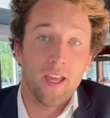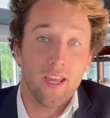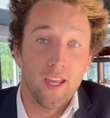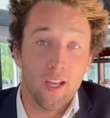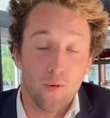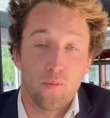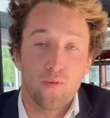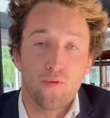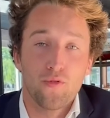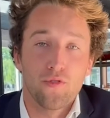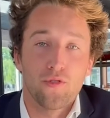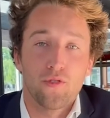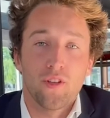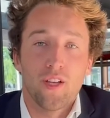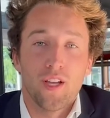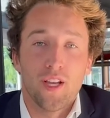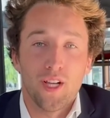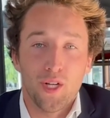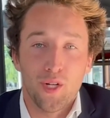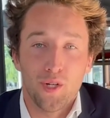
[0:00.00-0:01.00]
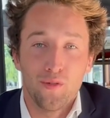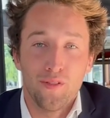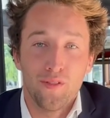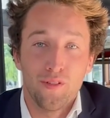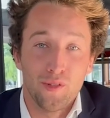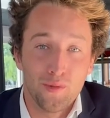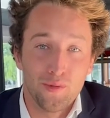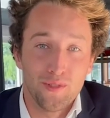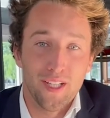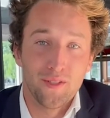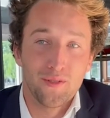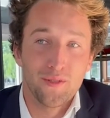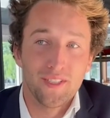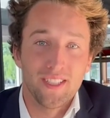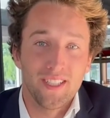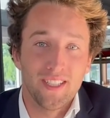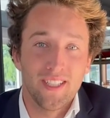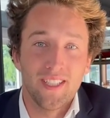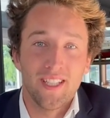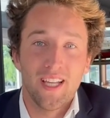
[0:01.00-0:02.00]
Et en plus, Coivio nous aide
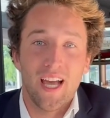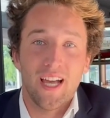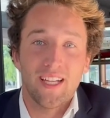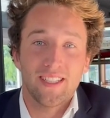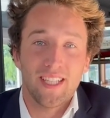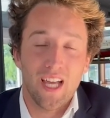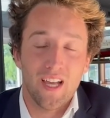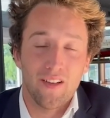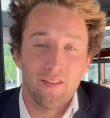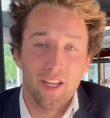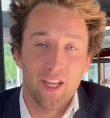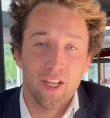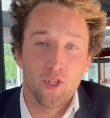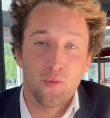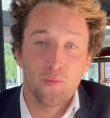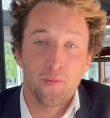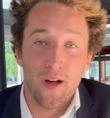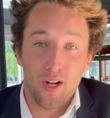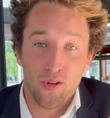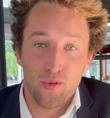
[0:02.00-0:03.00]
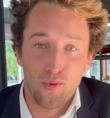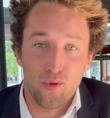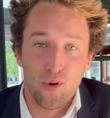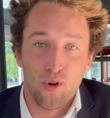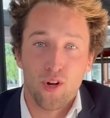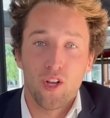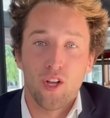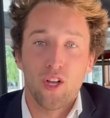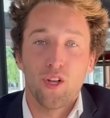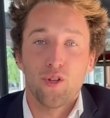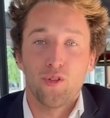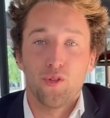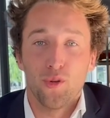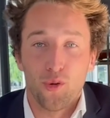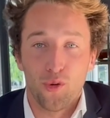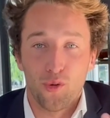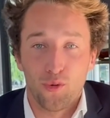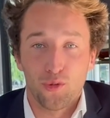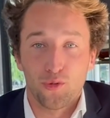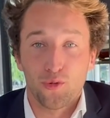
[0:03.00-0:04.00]
aussi à travailler nos parcours de
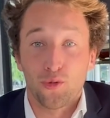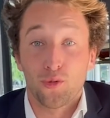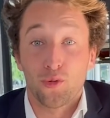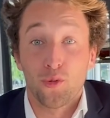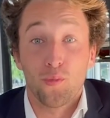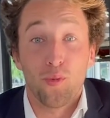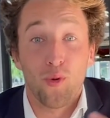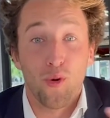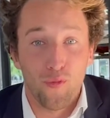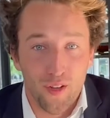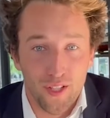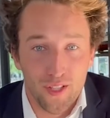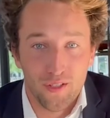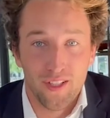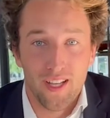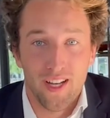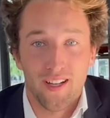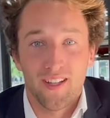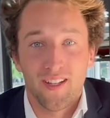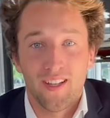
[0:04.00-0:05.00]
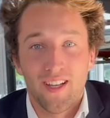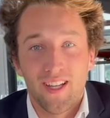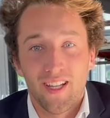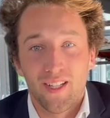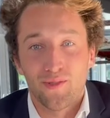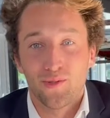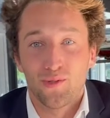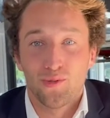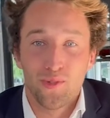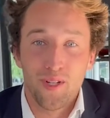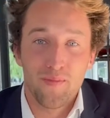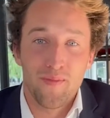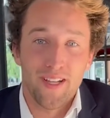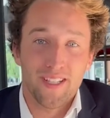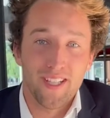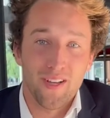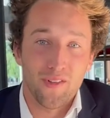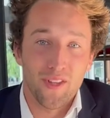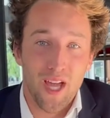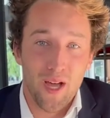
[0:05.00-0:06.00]
reconstruction professionnelle. Donc tous les
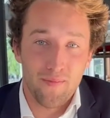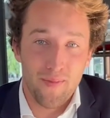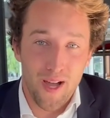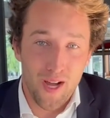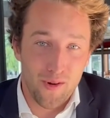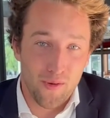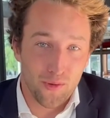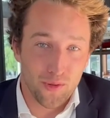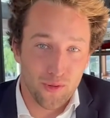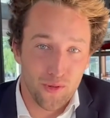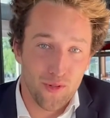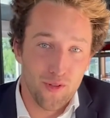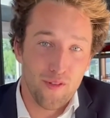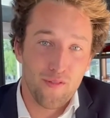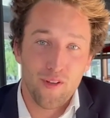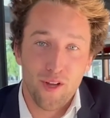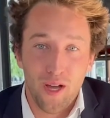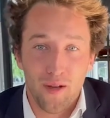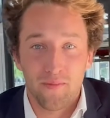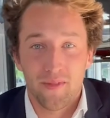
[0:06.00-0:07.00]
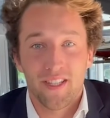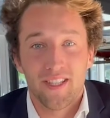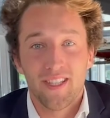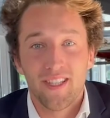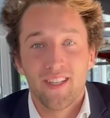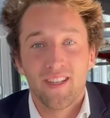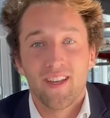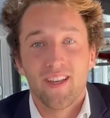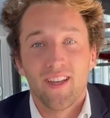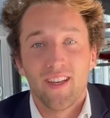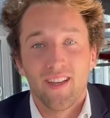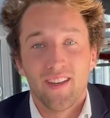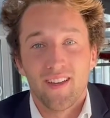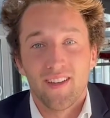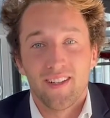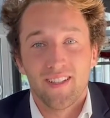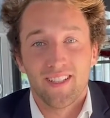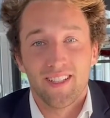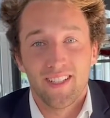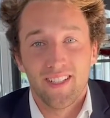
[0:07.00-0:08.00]
matins, on a un parcours de 9h à midi
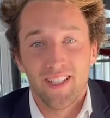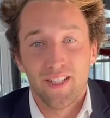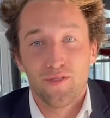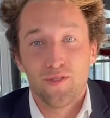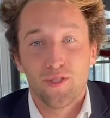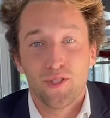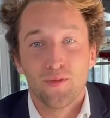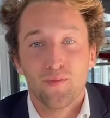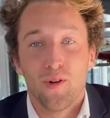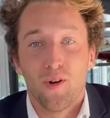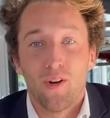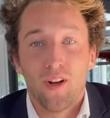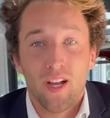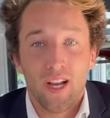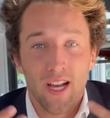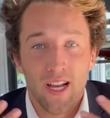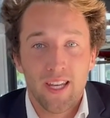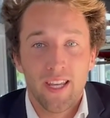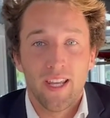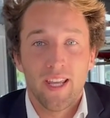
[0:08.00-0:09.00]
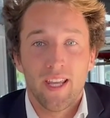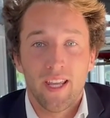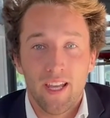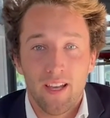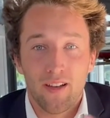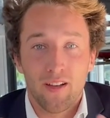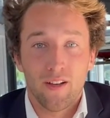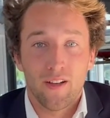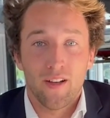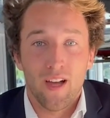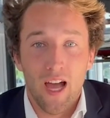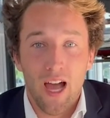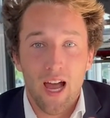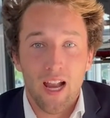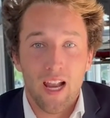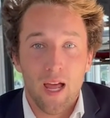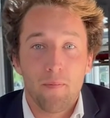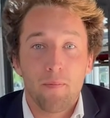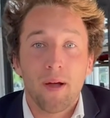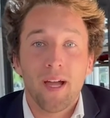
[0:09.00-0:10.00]
qui est justement lié à
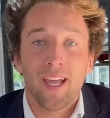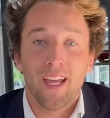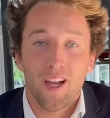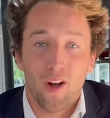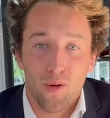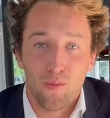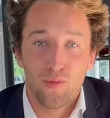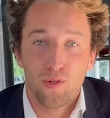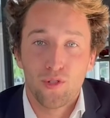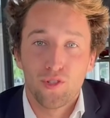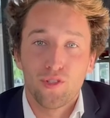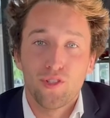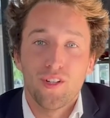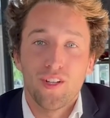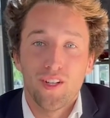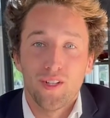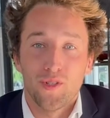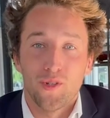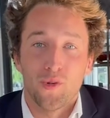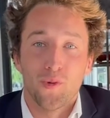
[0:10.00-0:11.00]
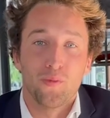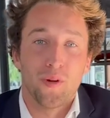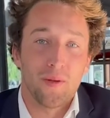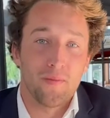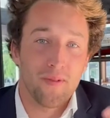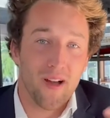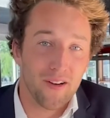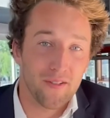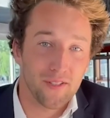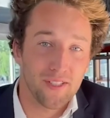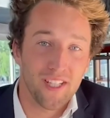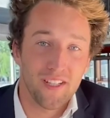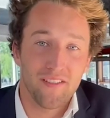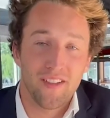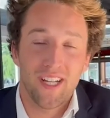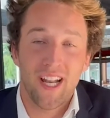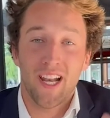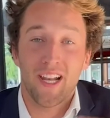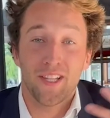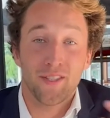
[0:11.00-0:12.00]
la pré-embauche. Donc on prépare le
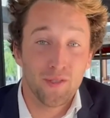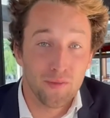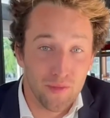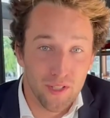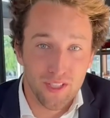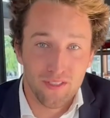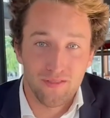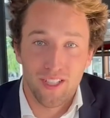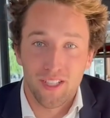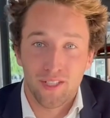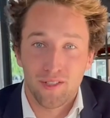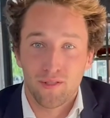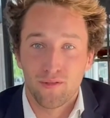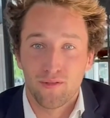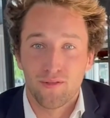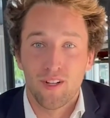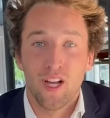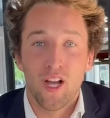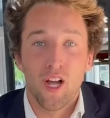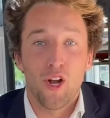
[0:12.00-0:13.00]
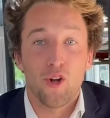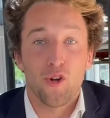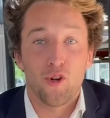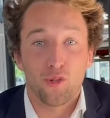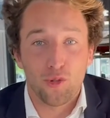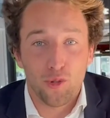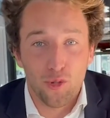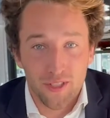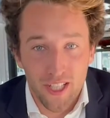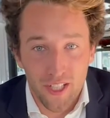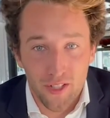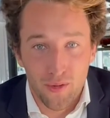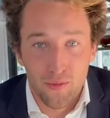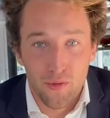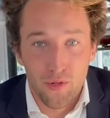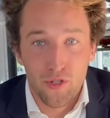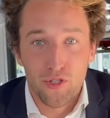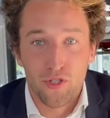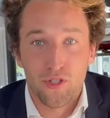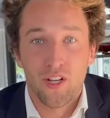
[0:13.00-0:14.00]
CV, la lettre de motivation, l'entretien
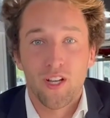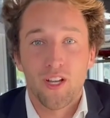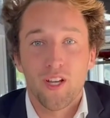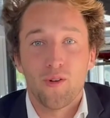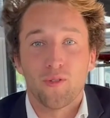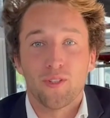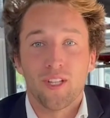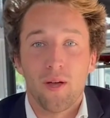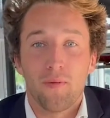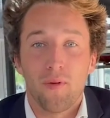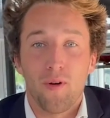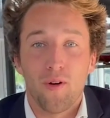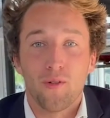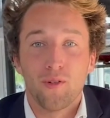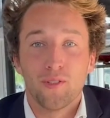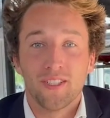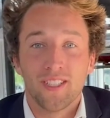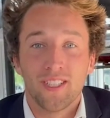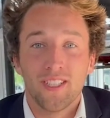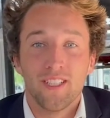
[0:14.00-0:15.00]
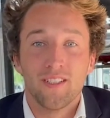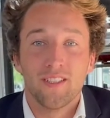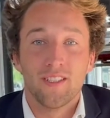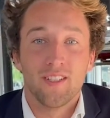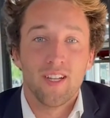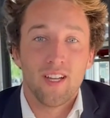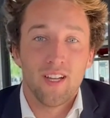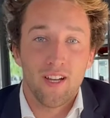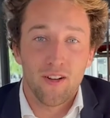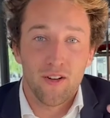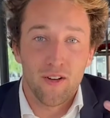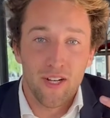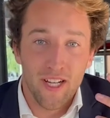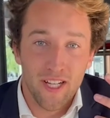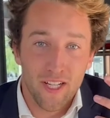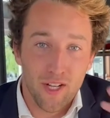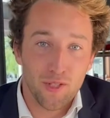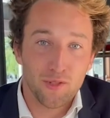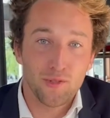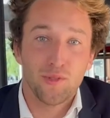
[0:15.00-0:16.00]
d'embauche. On apprend aussi les
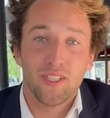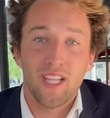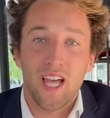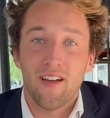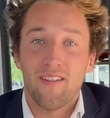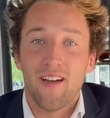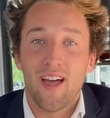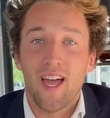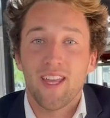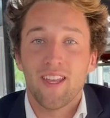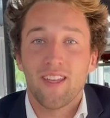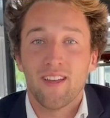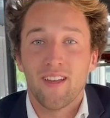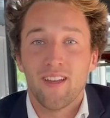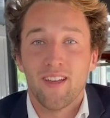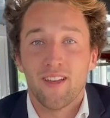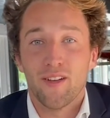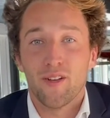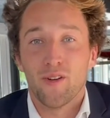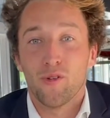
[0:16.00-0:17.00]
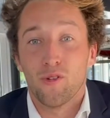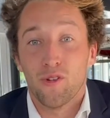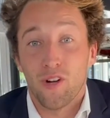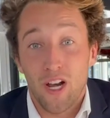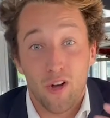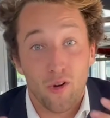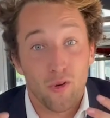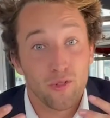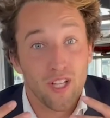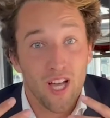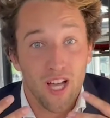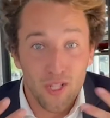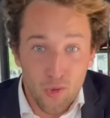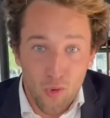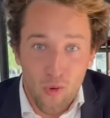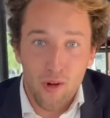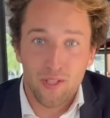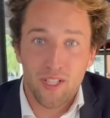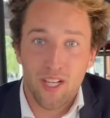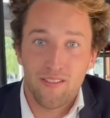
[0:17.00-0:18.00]
codes du travail. alors on a un
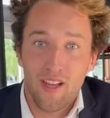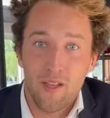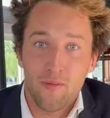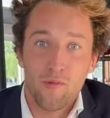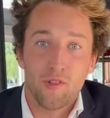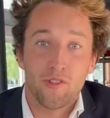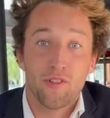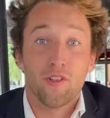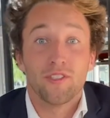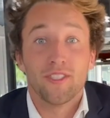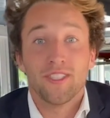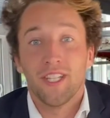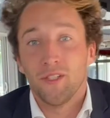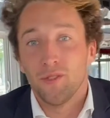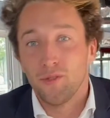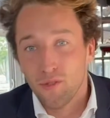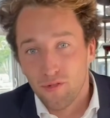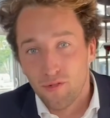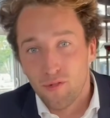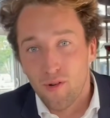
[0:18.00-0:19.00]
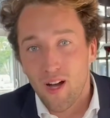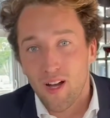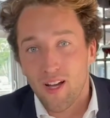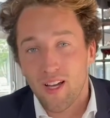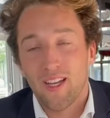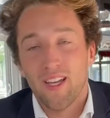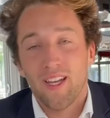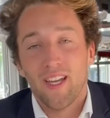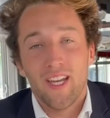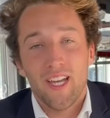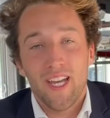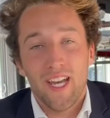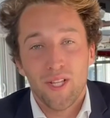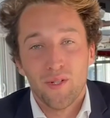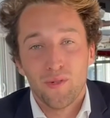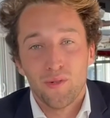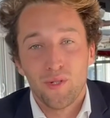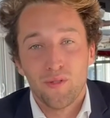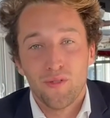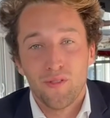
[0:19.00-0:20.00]
droit au travail, mais on a aussi des devoirs. Et
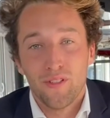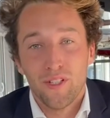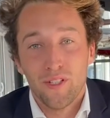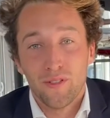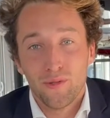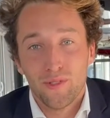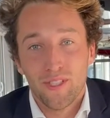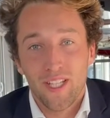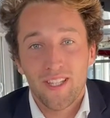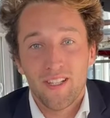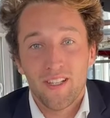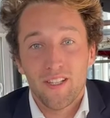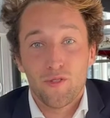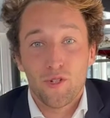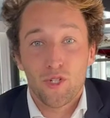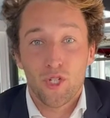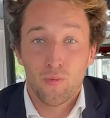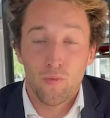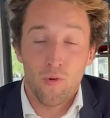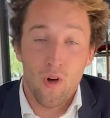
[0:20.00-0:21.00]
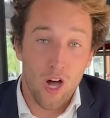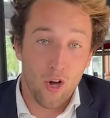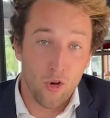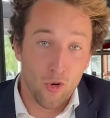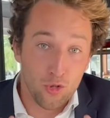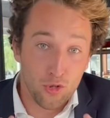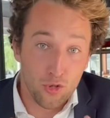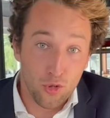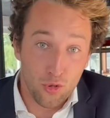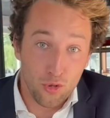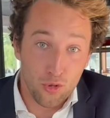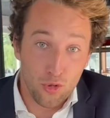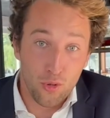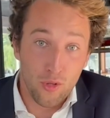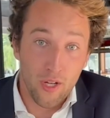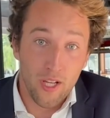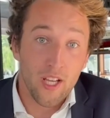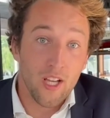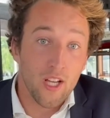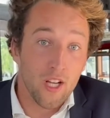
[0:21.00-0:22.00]
donc Covivio nous aide justement à
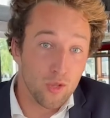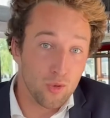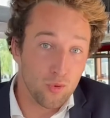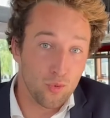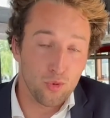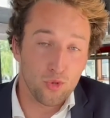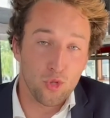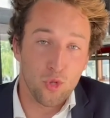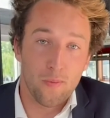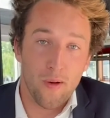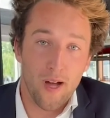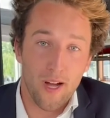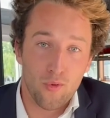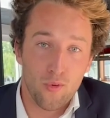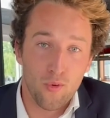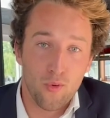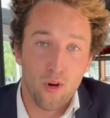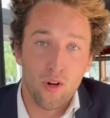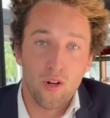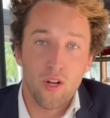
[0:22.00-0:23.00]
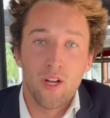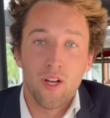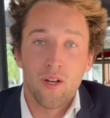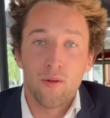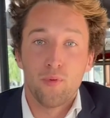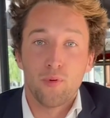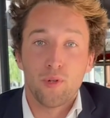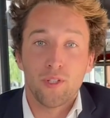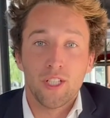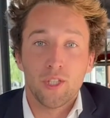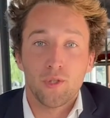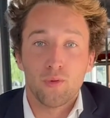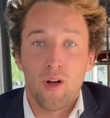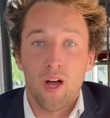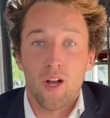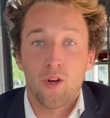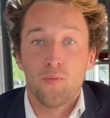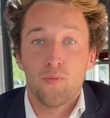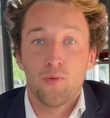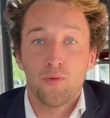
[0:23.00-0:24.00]
restructurer tout ce parcours pour qu'il soit
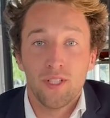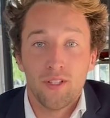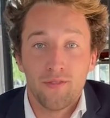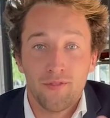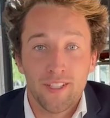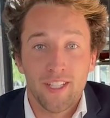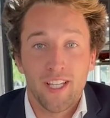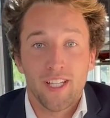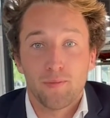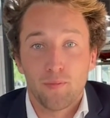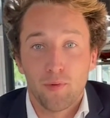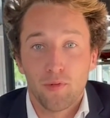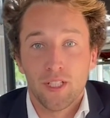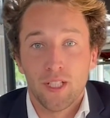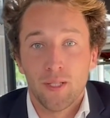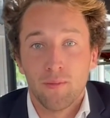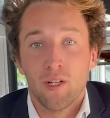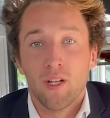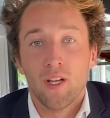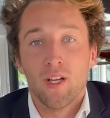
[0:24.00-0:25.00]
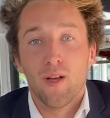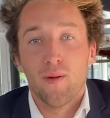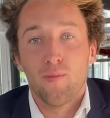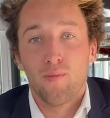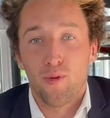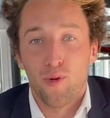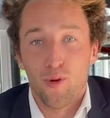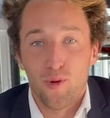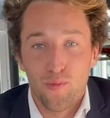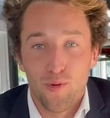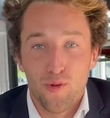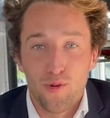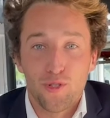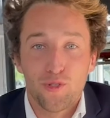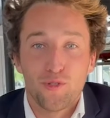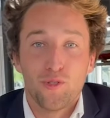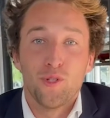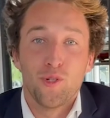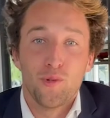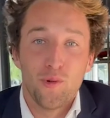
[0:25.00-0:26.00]
le plus efficace possible pour l'embauche
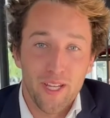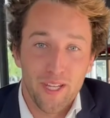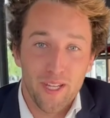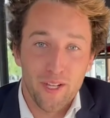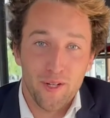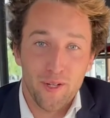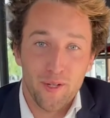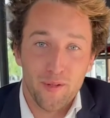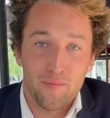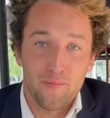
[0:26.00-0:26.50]
de nos wakers.